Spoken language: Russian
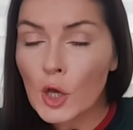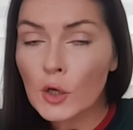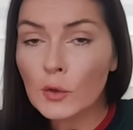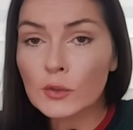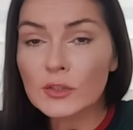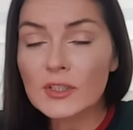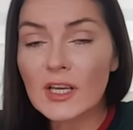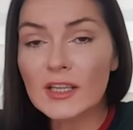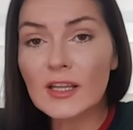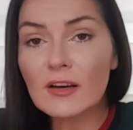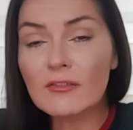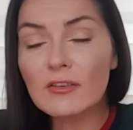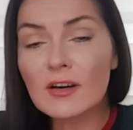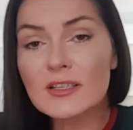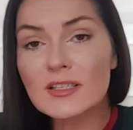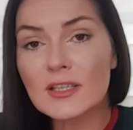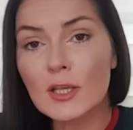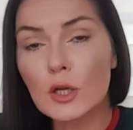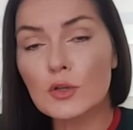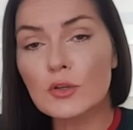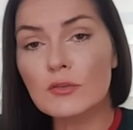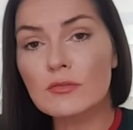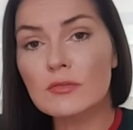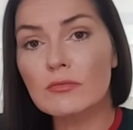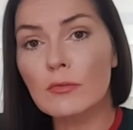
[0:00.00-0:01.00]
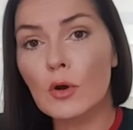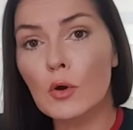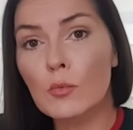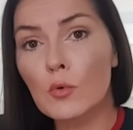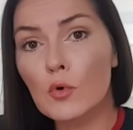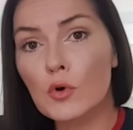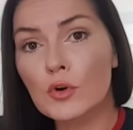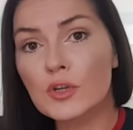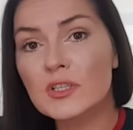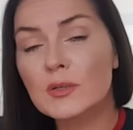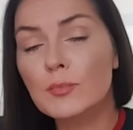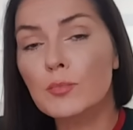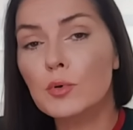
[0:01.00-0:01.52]
Вот когда вы оставите в своем
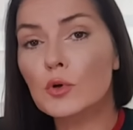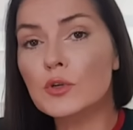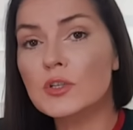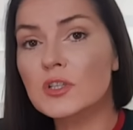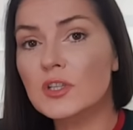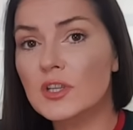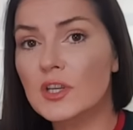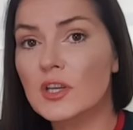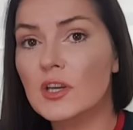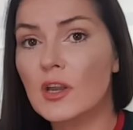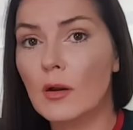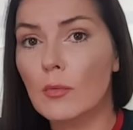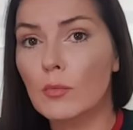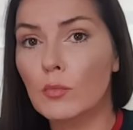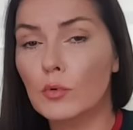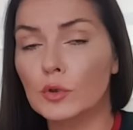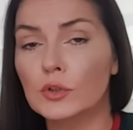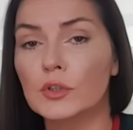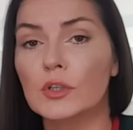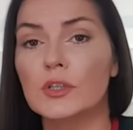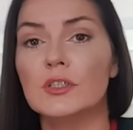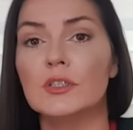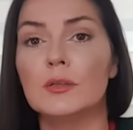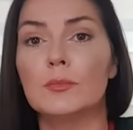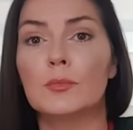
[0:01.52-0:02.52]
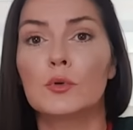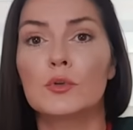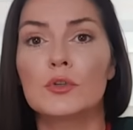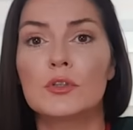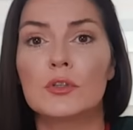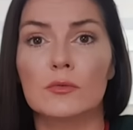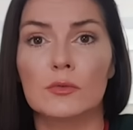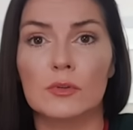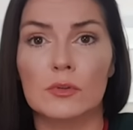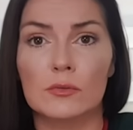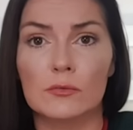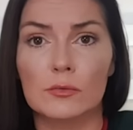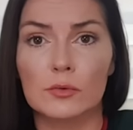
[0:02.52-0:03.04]
городе, просто не работаете,
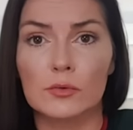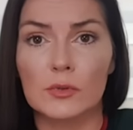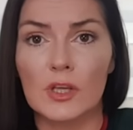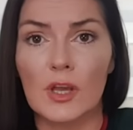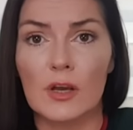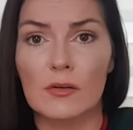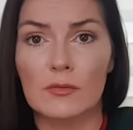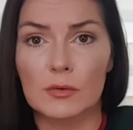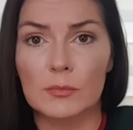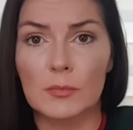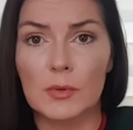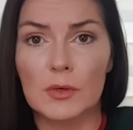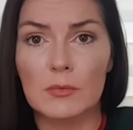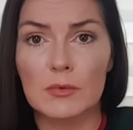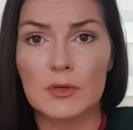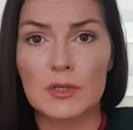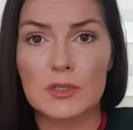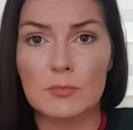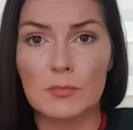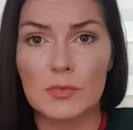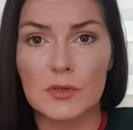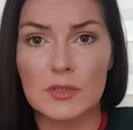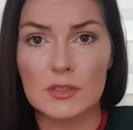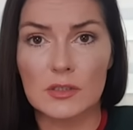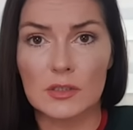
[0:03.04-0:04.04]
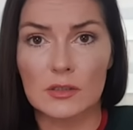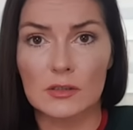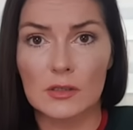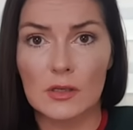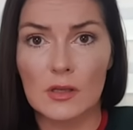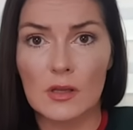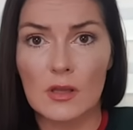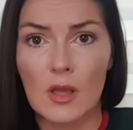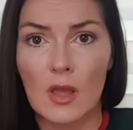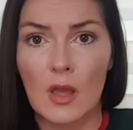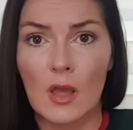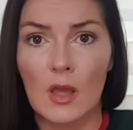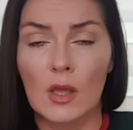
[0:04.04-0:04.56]
просто вот, вот я, вот, например, с Питера,
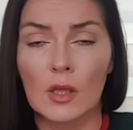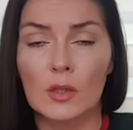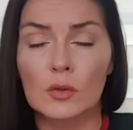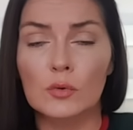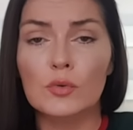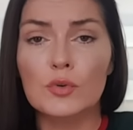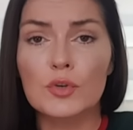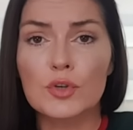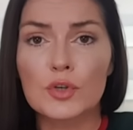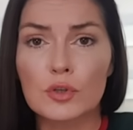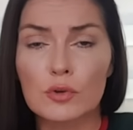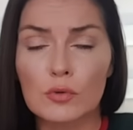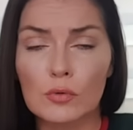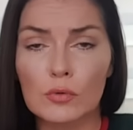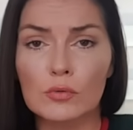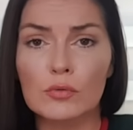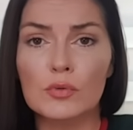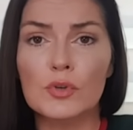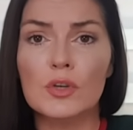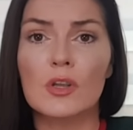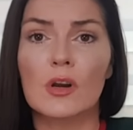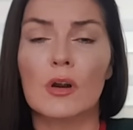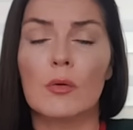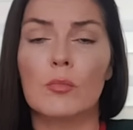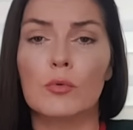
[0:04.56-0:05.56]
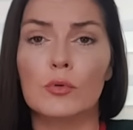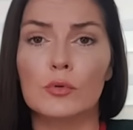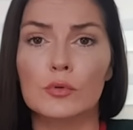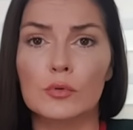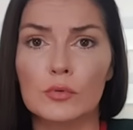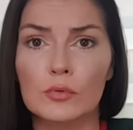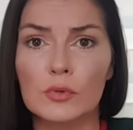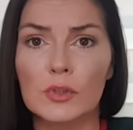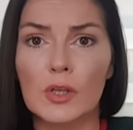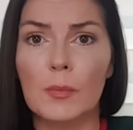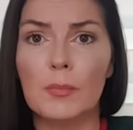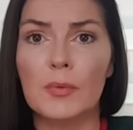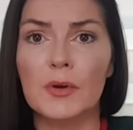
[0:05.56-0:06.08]
да? Ну и что? Ну не
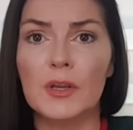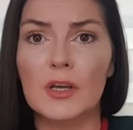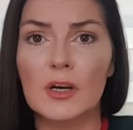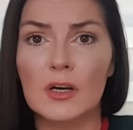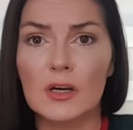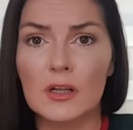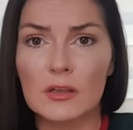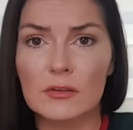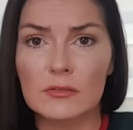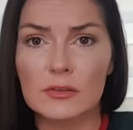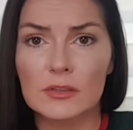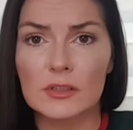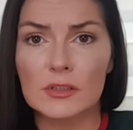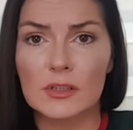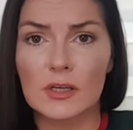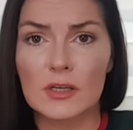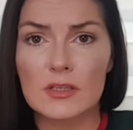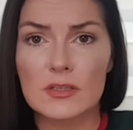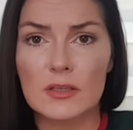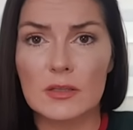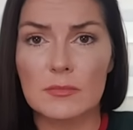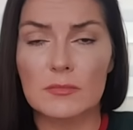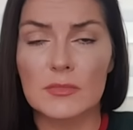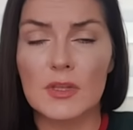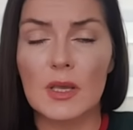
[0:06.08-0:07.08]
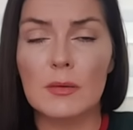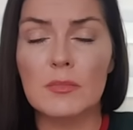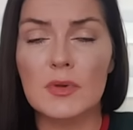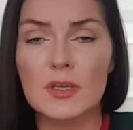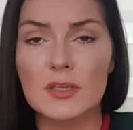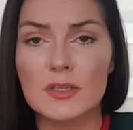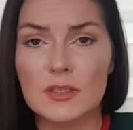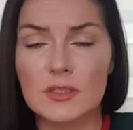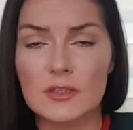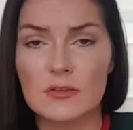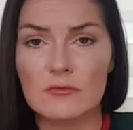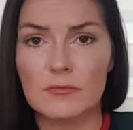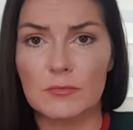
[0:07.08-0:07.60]
работаю. Вот я приехала в этот раз на, на
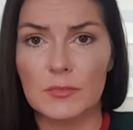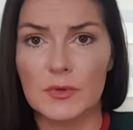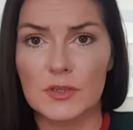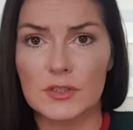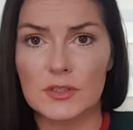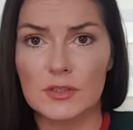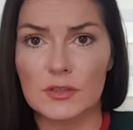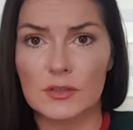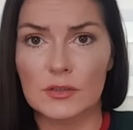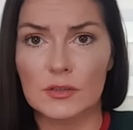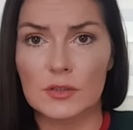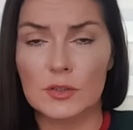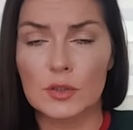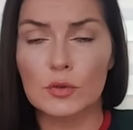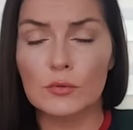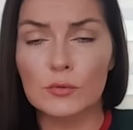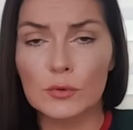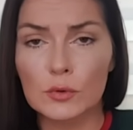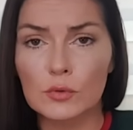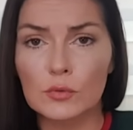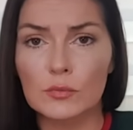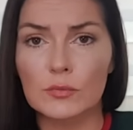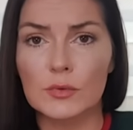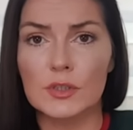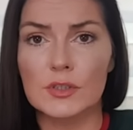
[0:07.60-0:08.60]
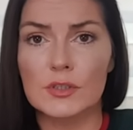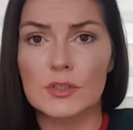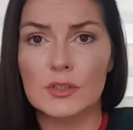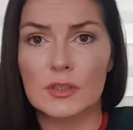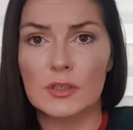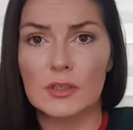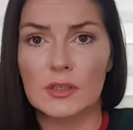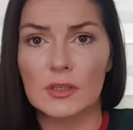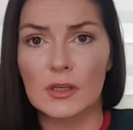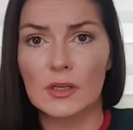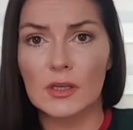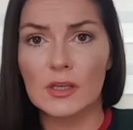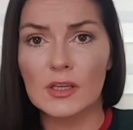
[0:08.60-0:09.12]
месяц в Питер. Что вы думаете?
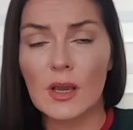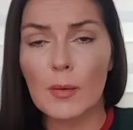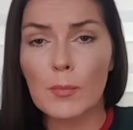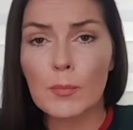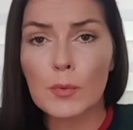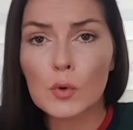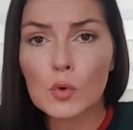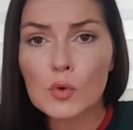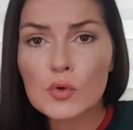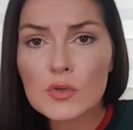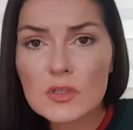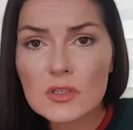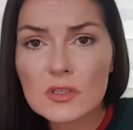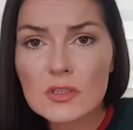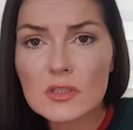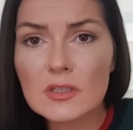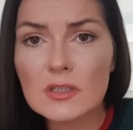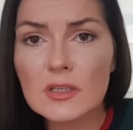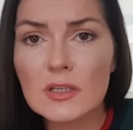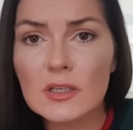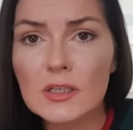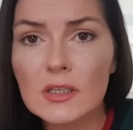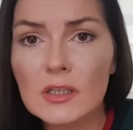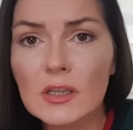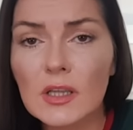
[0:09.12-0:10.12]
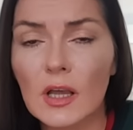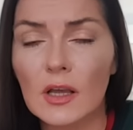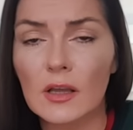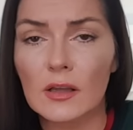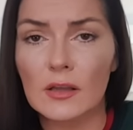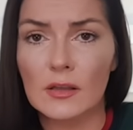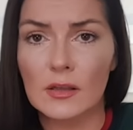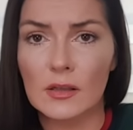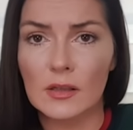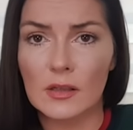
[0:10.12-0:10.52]
Я просто слегла.